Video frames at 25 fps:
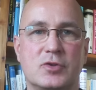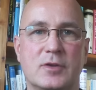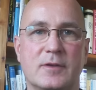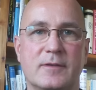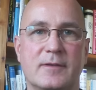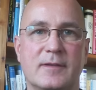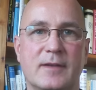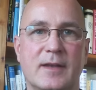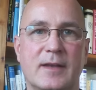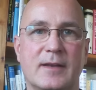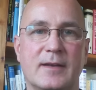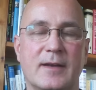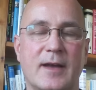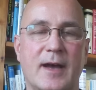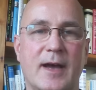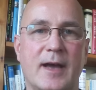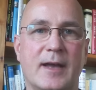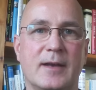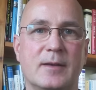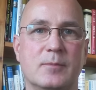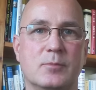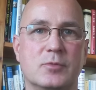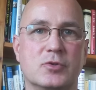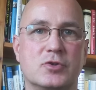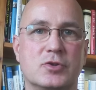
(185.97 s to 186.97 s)
gesehen
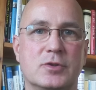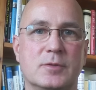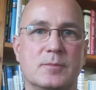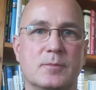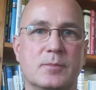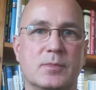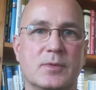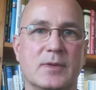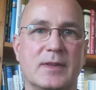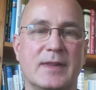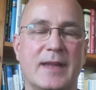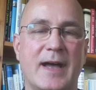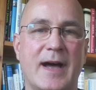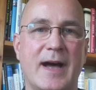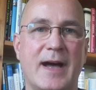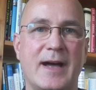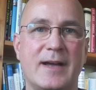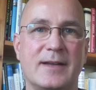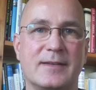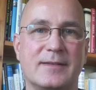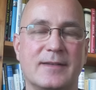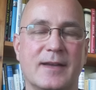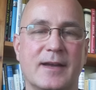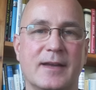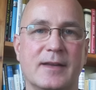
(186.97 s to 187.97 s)
einen bestimmten
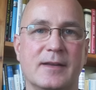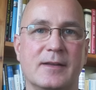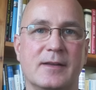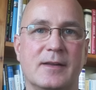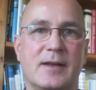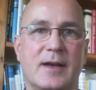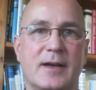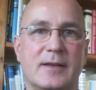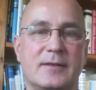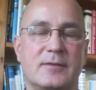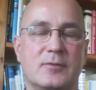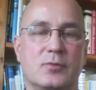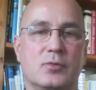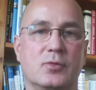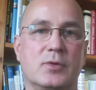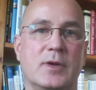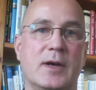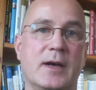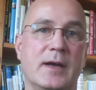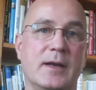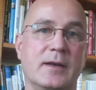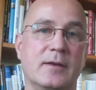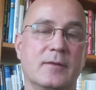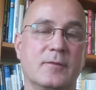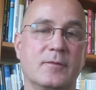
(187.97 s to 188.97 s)
Nachteil hat
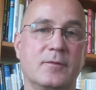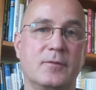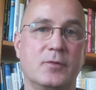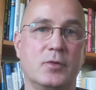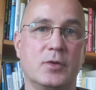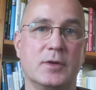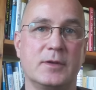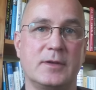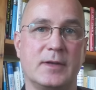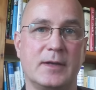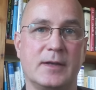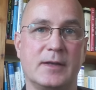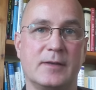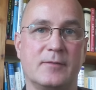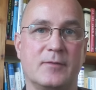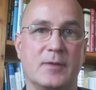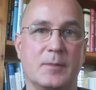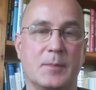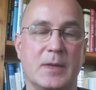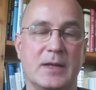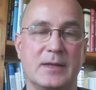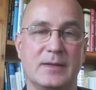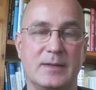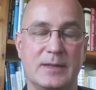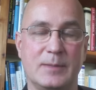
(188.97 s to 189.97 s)
oder einen Vorteil,
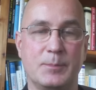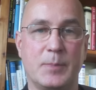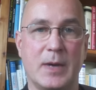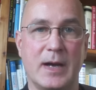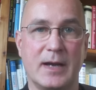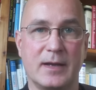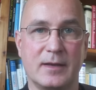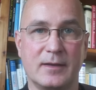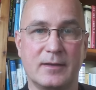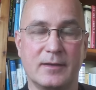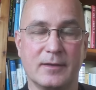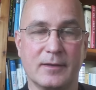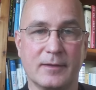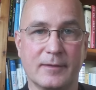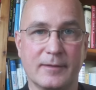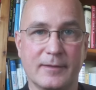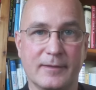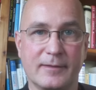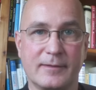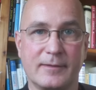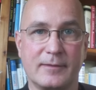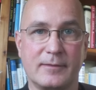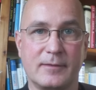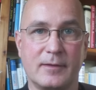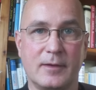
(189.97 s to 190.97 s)
wenn man die Bank
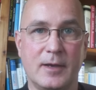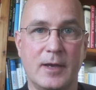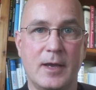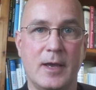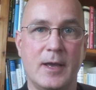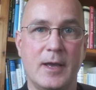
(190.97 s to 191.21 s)
ist.